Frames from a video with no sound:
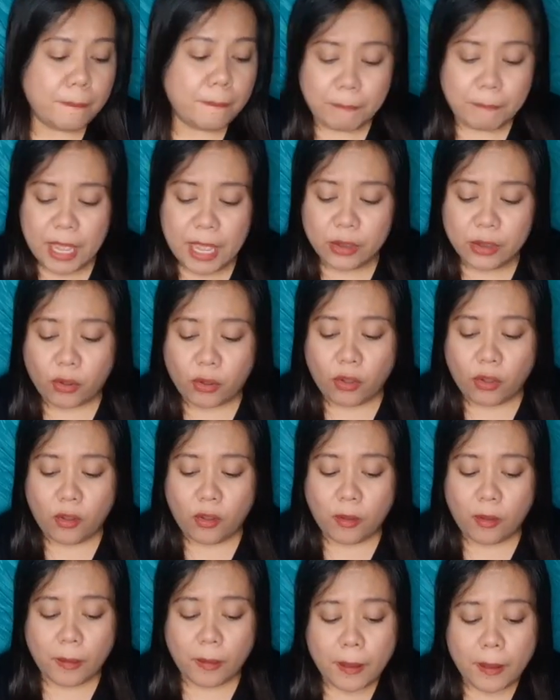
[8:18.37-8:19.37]
Pero,
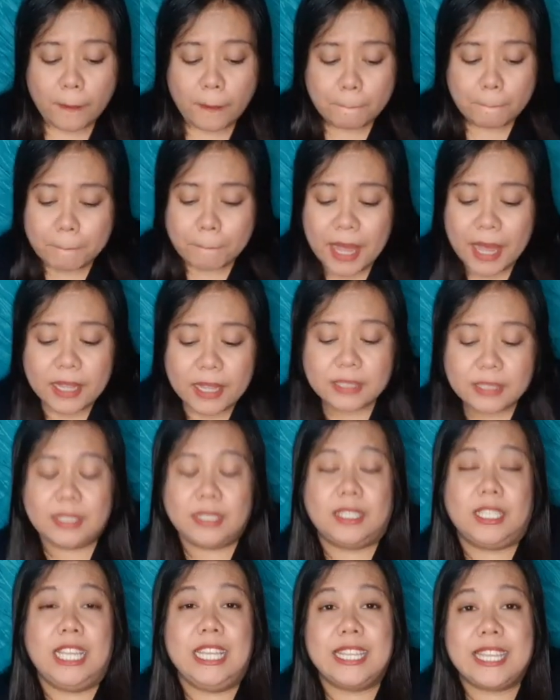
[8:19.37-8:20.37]
pag
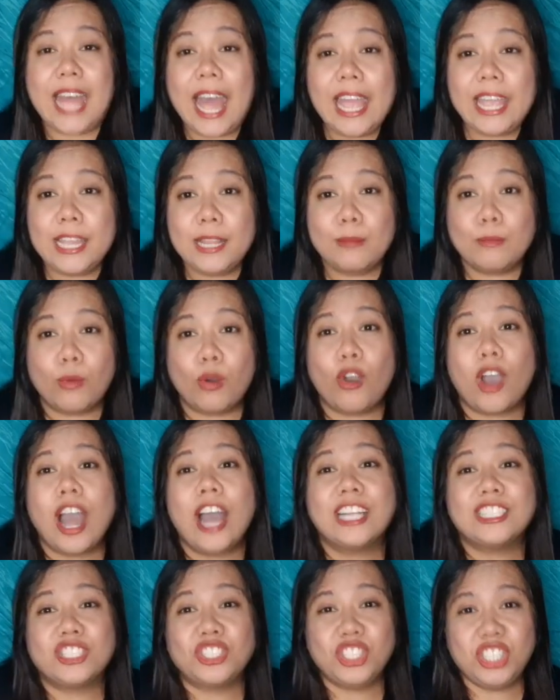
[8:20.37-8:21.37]
kinain mo
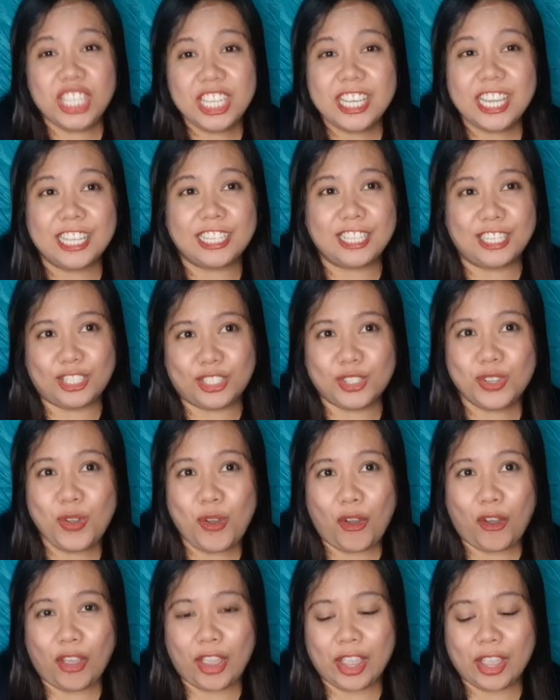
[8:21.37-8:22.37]
ang chicken ni
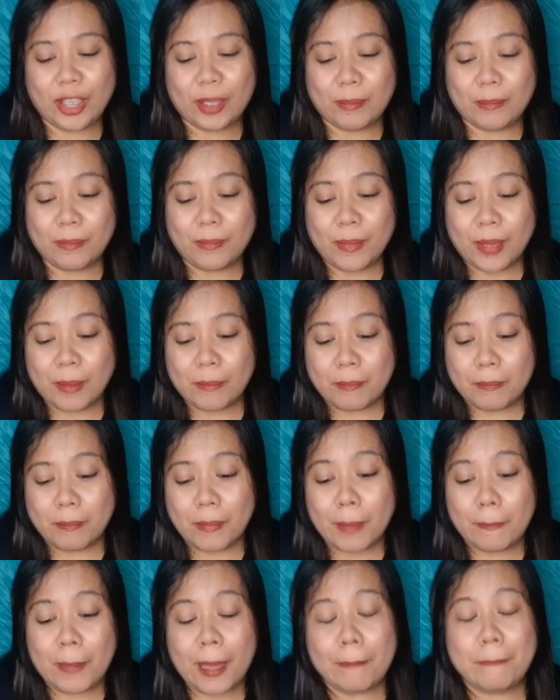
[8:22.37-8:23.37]
Joy,
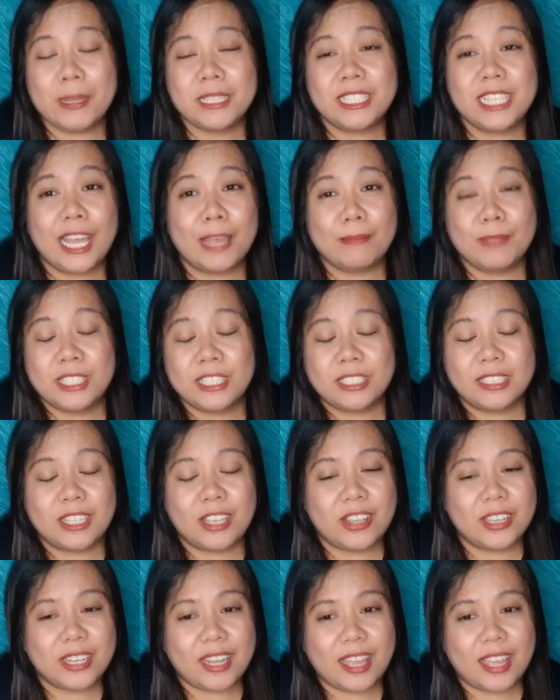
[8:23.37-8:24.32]
mapapasabi siya sa'yo